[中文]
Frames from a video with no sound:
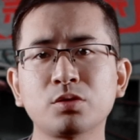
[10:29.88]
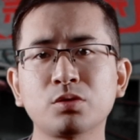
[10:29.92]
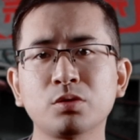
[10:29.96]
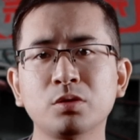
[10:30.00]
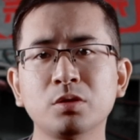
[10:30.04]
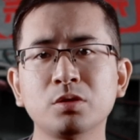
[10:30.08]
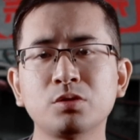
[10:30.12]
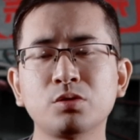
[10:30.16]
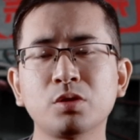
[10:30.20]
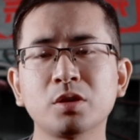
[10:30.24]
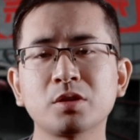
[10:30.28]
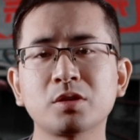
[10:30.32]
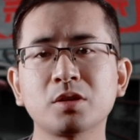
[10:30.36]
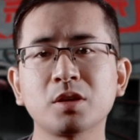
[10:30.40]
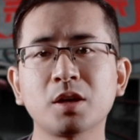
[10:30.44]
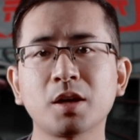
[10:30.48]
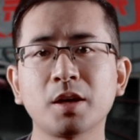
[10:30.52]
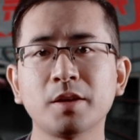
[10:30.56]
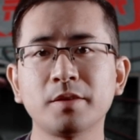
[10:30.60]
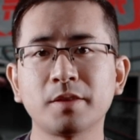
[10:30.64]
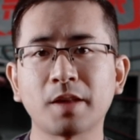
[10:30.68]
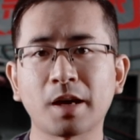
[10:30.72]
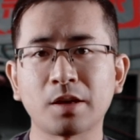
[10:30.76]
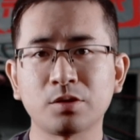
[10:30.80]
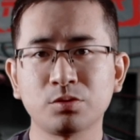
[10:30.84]
说确实
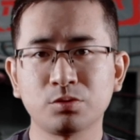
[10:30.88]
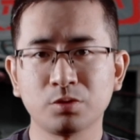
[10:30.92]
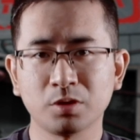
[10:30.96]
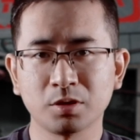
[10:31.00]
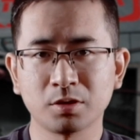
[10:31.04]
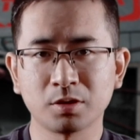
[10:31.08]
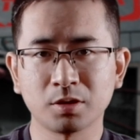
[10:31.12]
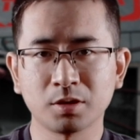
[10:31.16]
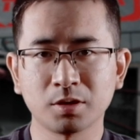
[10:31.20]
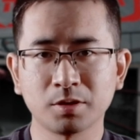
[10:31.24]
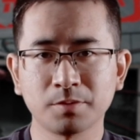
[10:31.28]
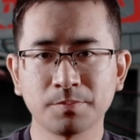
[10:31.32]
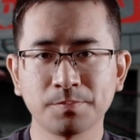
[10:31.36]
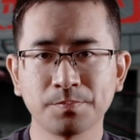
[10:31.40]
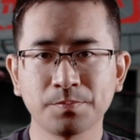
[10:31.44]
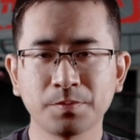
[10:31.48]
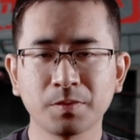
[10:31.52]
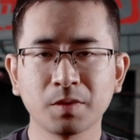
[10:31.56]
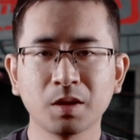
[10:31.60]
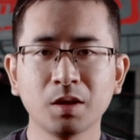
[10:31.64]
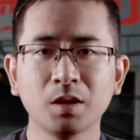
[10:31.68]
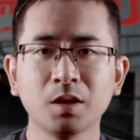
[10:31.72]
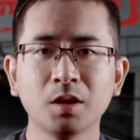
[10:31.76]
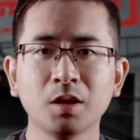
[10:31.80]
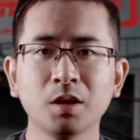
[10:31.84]
很难抉择。
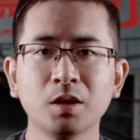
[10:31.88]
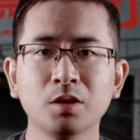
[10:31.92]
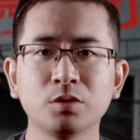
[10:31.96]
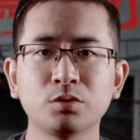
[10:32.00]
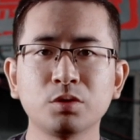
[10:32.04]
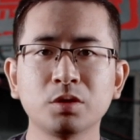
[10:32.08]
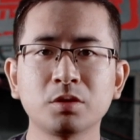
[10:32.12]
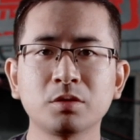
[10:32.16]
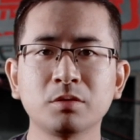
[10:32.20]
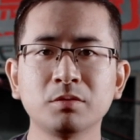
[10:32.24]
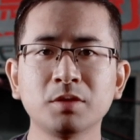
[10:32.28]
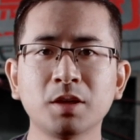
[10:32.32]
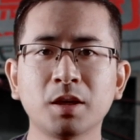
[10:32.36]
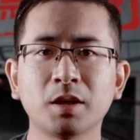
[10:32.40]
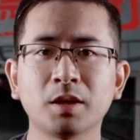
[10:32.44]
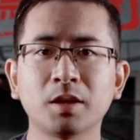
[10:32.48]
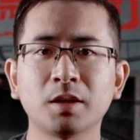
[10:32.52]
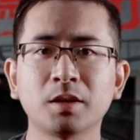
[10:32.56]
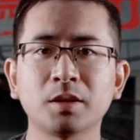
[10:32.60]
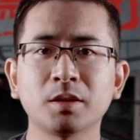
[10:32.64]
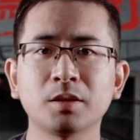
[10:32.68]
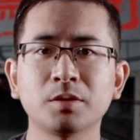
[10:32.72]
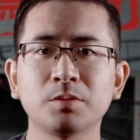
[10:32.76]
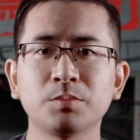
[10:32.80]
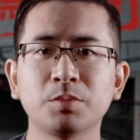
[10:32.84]
最终呢，
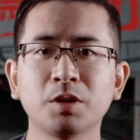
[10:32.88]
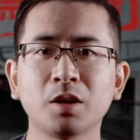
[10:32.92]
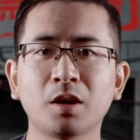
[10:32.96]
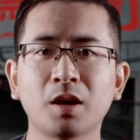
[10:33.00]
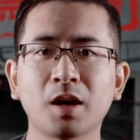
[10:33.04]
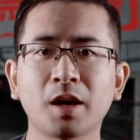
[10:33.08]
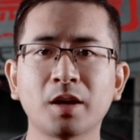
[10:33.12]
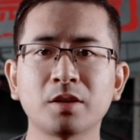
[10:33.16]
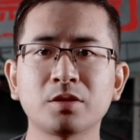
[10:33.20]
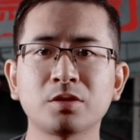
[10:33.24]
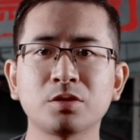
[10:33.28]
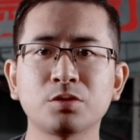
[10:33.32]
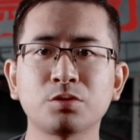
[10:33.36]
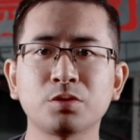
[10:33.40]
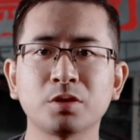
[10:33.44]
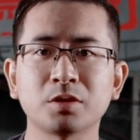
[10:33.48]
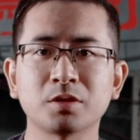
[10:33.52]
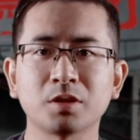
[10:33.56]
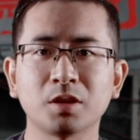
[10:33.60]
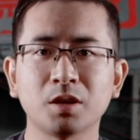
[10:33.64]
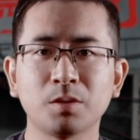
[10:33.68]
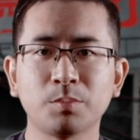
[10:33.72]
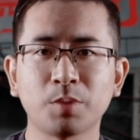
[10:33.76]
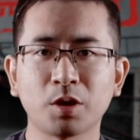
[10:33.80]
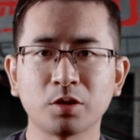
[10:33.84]
比尔还是选
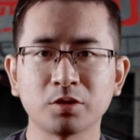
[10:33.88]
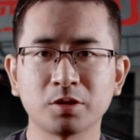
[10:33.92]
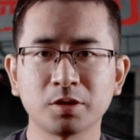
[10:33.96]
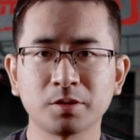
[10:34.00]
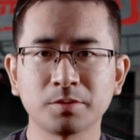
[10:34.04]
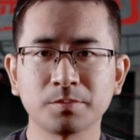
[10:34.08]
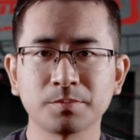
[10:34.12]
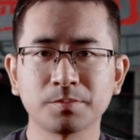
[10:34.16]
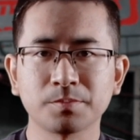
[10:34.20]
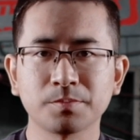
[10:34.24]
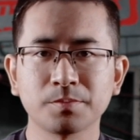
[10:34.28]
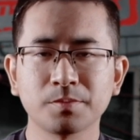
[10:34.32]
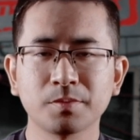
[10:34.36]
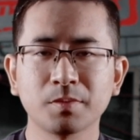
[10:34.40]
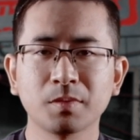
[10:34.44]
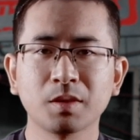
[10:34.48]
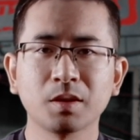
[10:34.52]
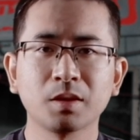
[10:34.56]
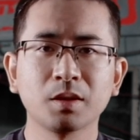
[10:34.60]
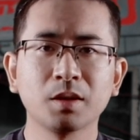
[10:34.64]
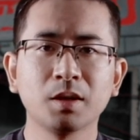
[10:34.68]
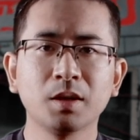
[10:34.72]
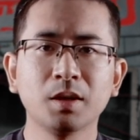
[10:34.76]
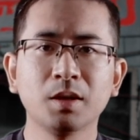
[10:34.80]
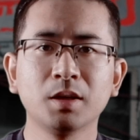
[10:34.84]
择了报警。
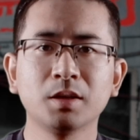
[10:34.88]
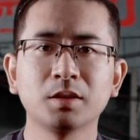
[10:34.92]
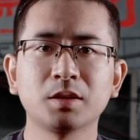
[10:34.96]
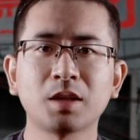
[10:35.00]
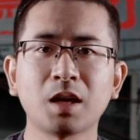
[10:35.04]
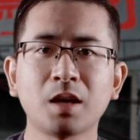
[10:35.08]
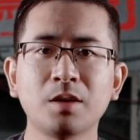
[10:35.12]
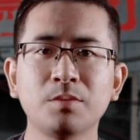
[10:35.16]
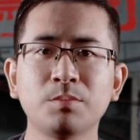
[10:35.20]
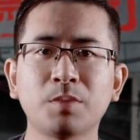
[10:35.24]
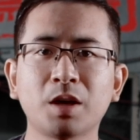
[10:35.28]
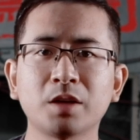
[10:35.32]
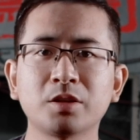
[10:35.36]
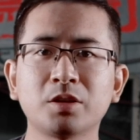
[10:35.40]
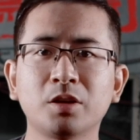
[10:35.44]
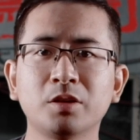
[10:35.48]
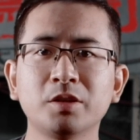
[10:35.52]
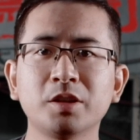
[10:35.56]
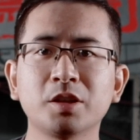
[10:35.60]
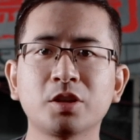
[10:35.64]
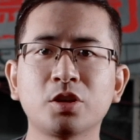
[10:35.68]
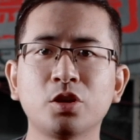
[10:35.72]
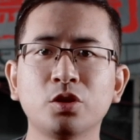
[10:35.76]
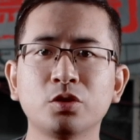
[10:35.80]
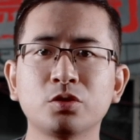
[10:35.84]
但马乔
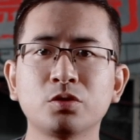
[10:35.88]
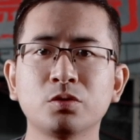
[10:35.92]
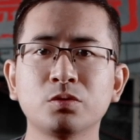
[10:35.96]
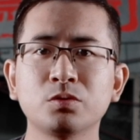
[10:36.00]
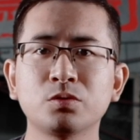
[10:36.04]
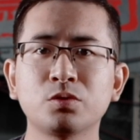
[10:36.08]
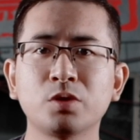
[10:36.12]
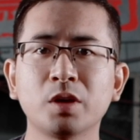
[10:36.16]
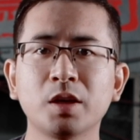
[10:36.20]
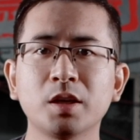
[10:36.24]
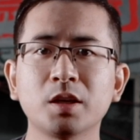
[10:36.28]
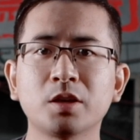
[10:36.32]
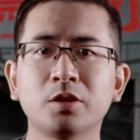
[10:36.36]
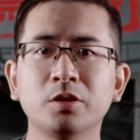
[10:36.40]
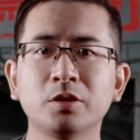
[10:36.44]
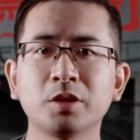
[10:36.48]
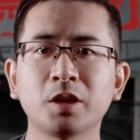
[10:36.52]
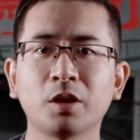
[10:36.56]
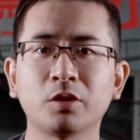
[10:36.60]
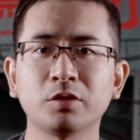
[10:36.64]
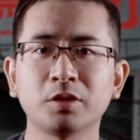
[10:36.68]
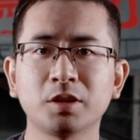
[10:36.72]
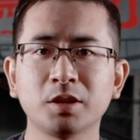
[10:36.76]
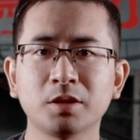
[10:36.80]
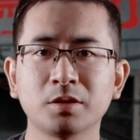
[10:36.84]
丽口中却一口
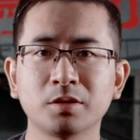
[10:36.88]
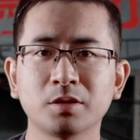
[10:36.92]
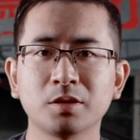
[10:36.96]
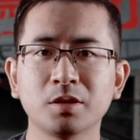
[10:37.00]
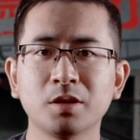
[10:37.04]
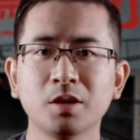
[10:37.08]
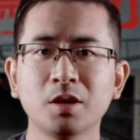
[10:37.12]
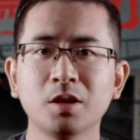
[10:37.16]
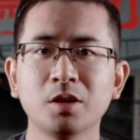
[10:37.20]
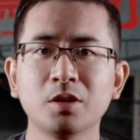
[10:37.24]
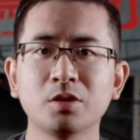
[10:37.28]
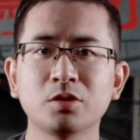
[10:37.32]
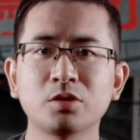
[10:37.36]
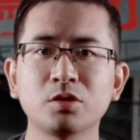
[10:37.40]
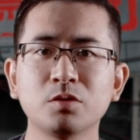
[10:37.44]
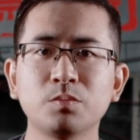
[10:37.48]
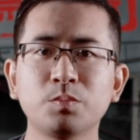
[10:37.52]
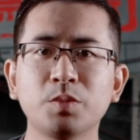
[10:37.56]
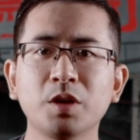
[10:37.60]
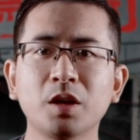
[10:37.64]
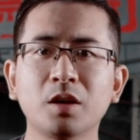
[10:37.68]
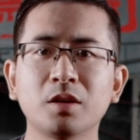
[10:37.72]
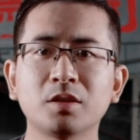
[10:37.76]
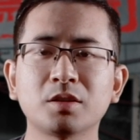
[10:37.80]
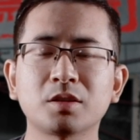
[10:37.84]
咬定是
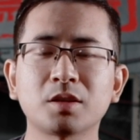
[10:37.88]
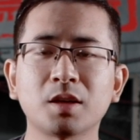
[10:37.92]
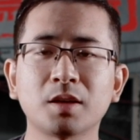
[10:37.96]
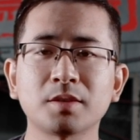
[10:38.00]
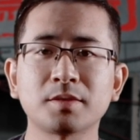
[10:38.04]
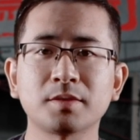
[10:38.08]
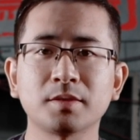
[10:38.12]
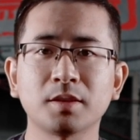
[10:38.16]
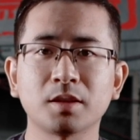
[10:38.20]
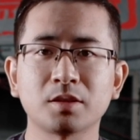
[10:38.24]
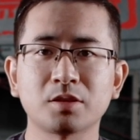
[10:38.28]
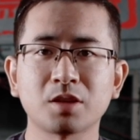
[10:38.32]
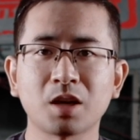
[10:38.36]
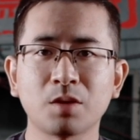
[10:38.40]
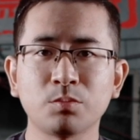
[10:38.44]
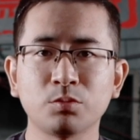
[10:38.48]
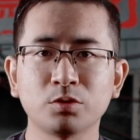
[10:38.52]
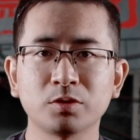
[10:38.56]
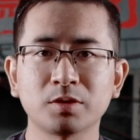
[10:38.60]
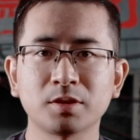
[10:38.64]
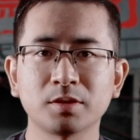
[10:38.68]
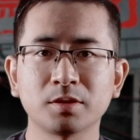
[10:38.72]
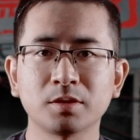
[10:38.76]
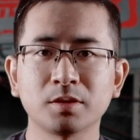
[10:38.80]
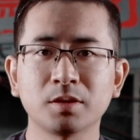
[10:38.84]
比尔杀死了詹
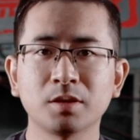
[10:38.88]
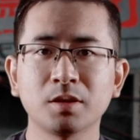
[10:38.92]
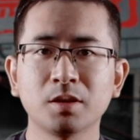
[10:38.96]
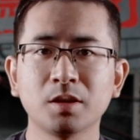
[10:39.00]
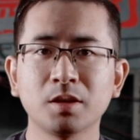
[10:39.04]
姆斯，